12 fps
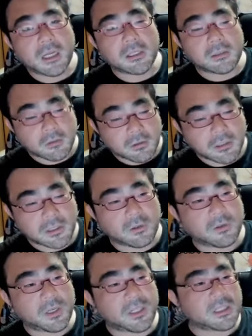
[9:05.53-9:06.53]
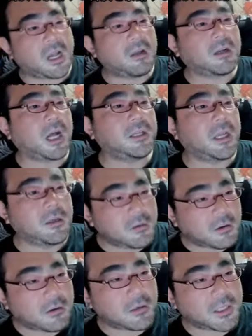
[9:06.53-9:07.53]
そう。仕事で使う金
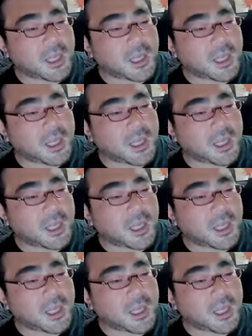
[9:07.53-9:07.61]
を